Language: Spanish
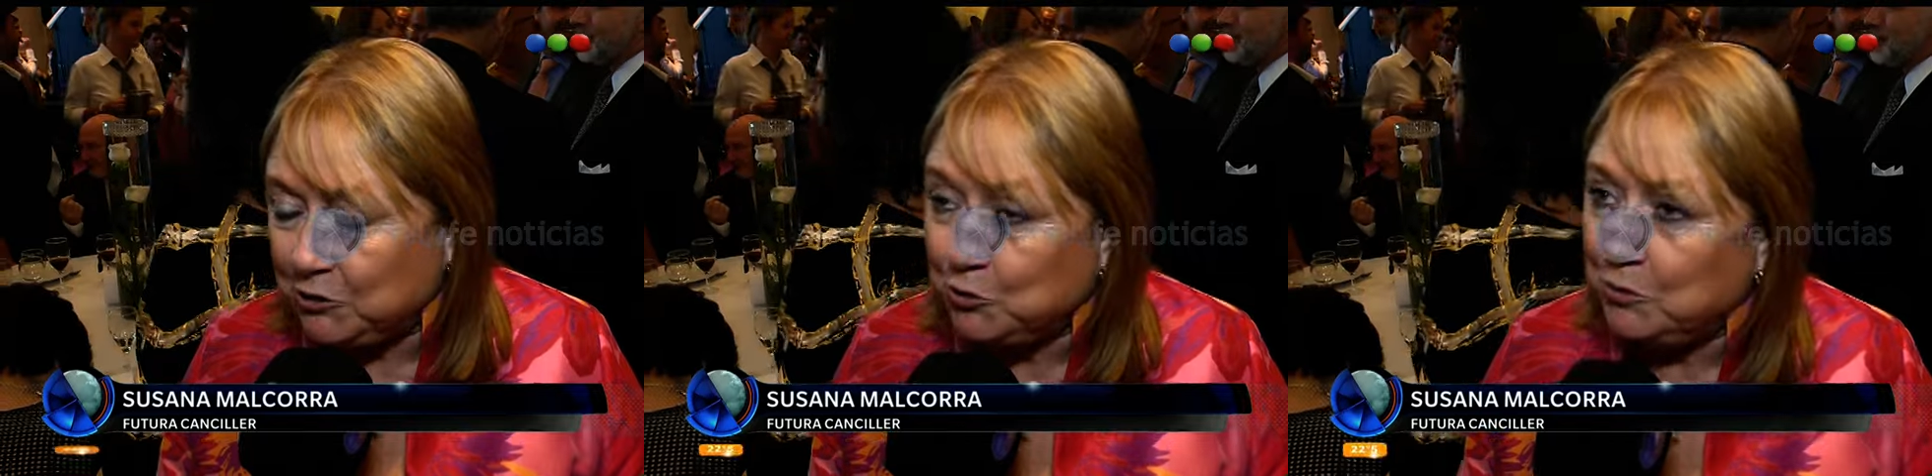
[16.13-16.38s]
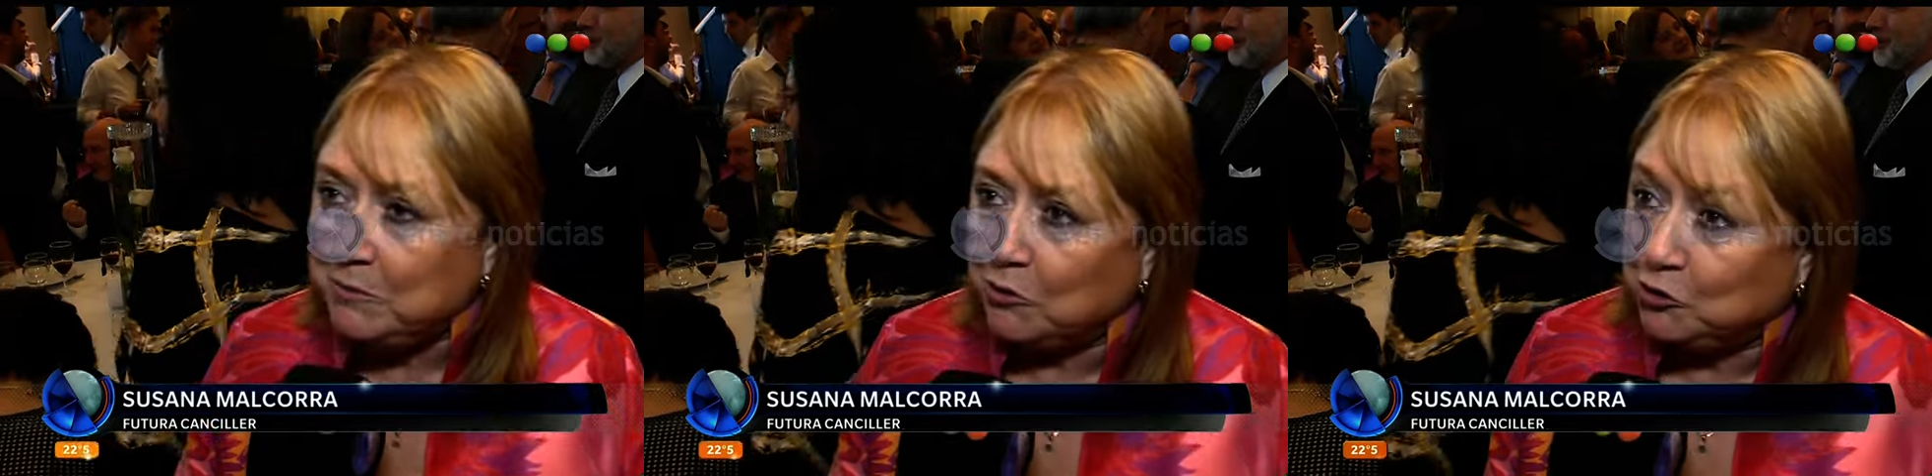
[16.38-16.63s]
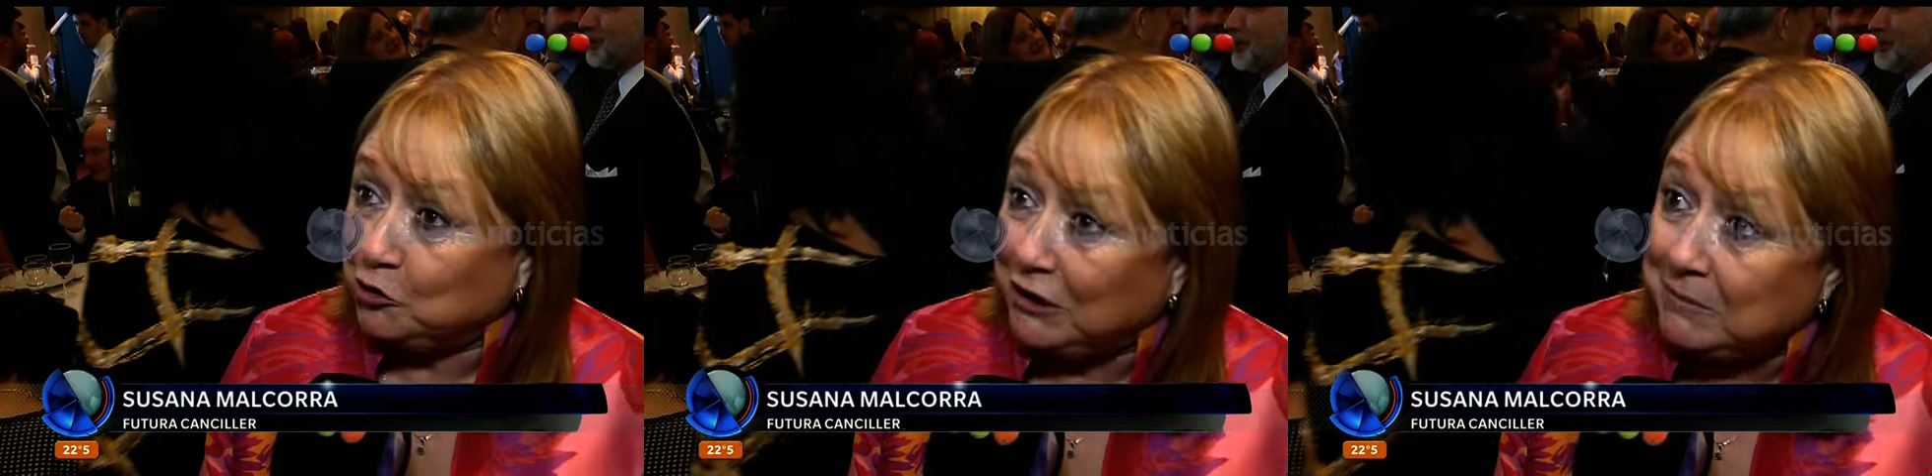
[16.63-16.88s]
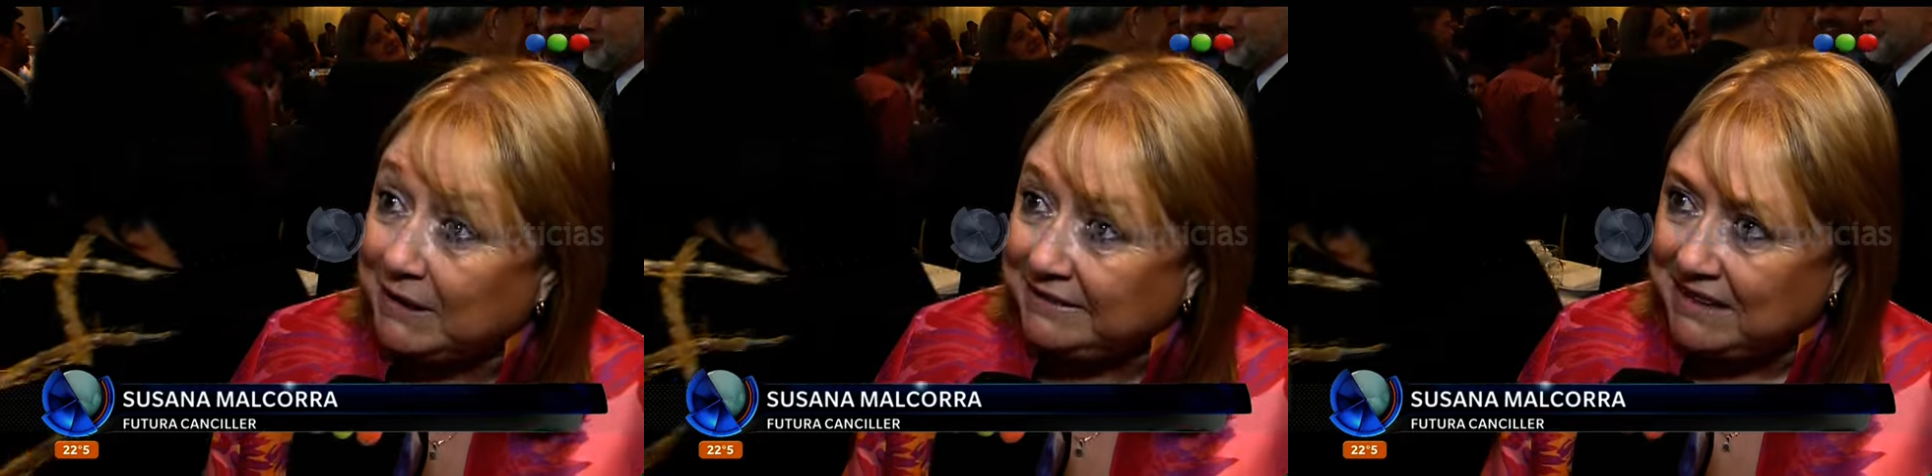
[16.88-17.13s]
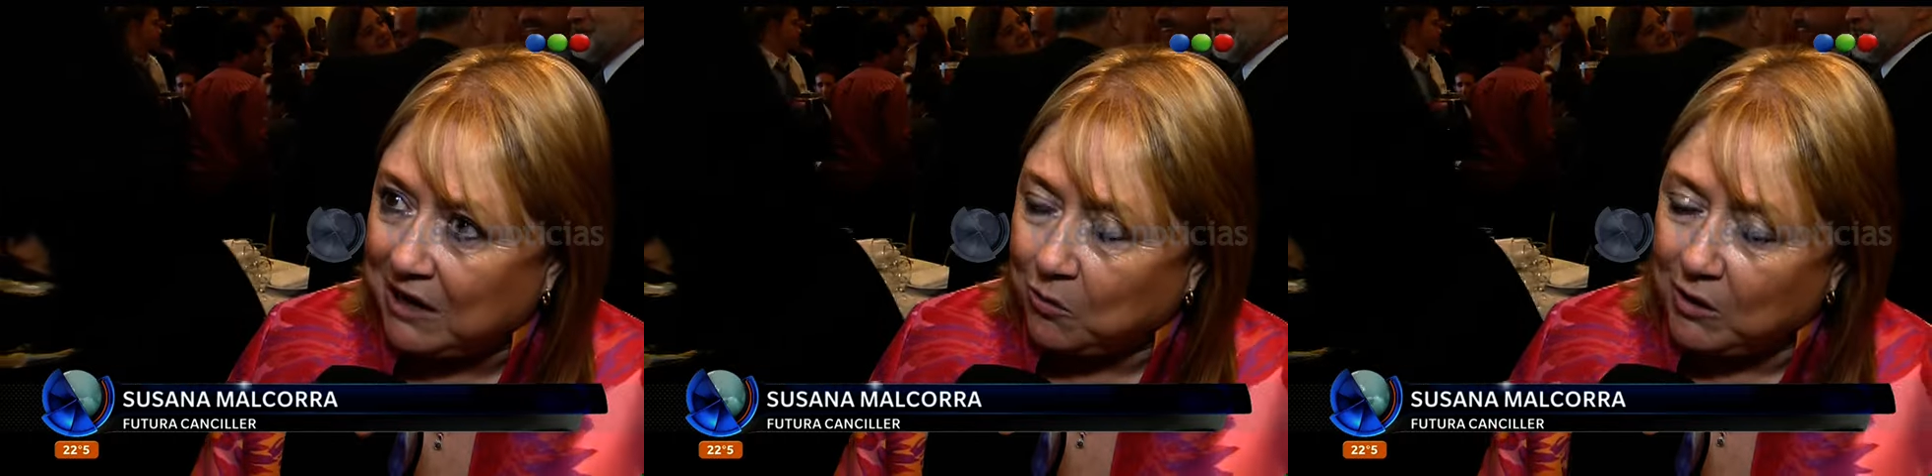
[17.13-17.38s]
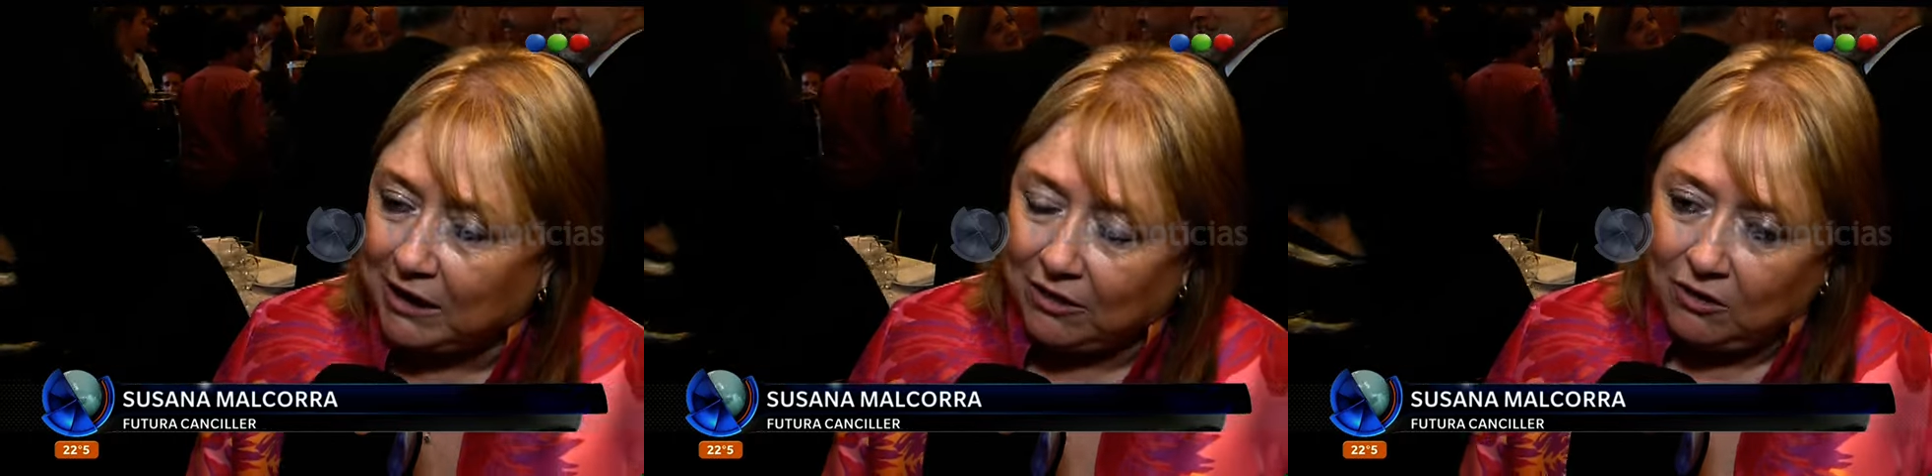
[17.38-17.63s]
estuvimos totalmente de
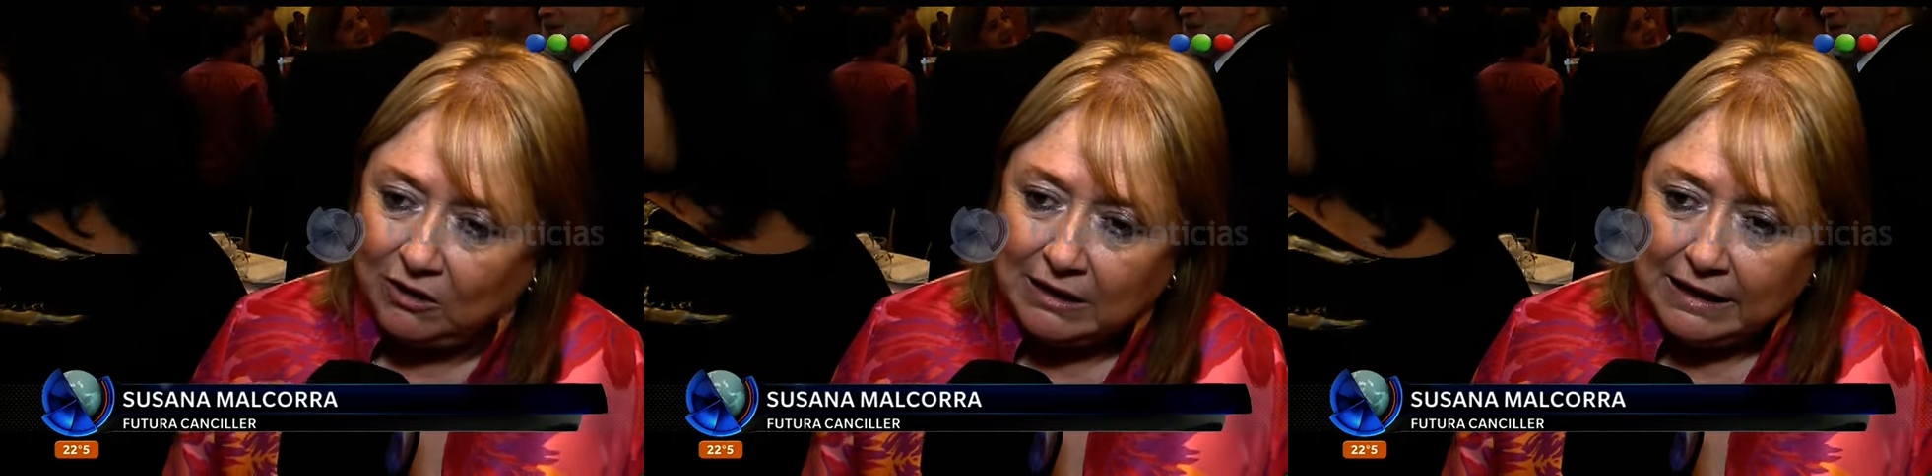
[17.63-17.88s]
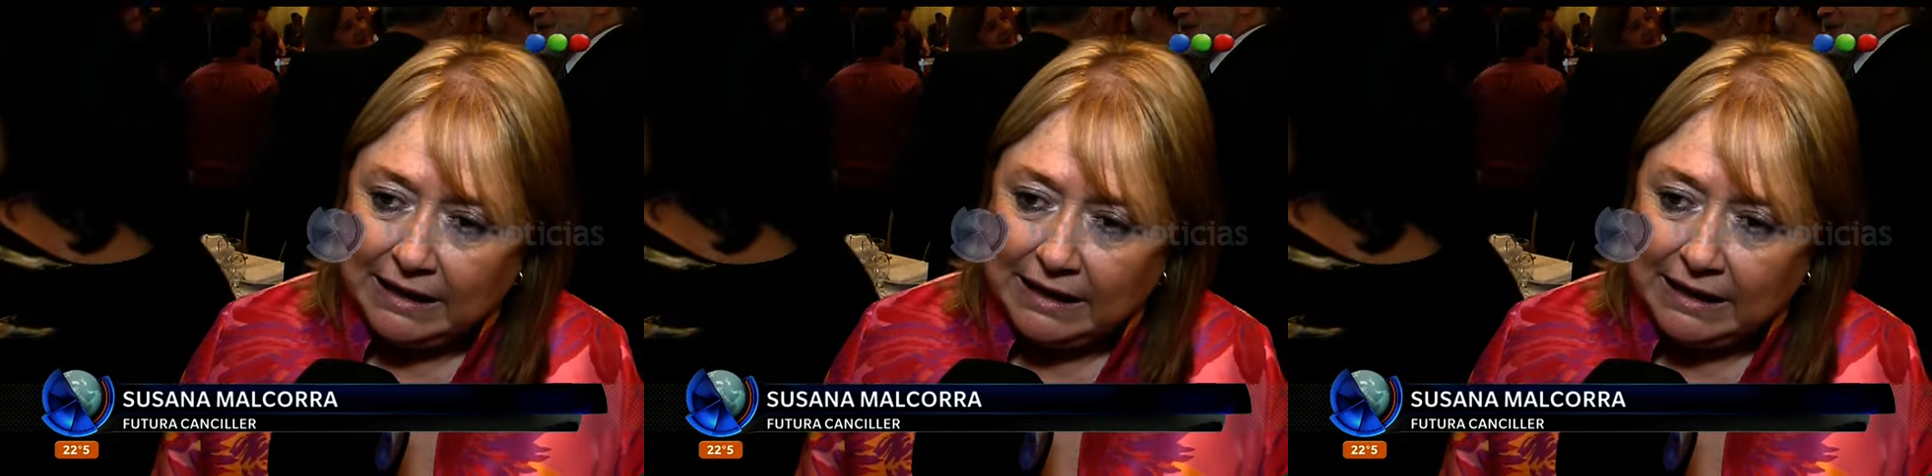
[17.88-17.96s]
acuerdo.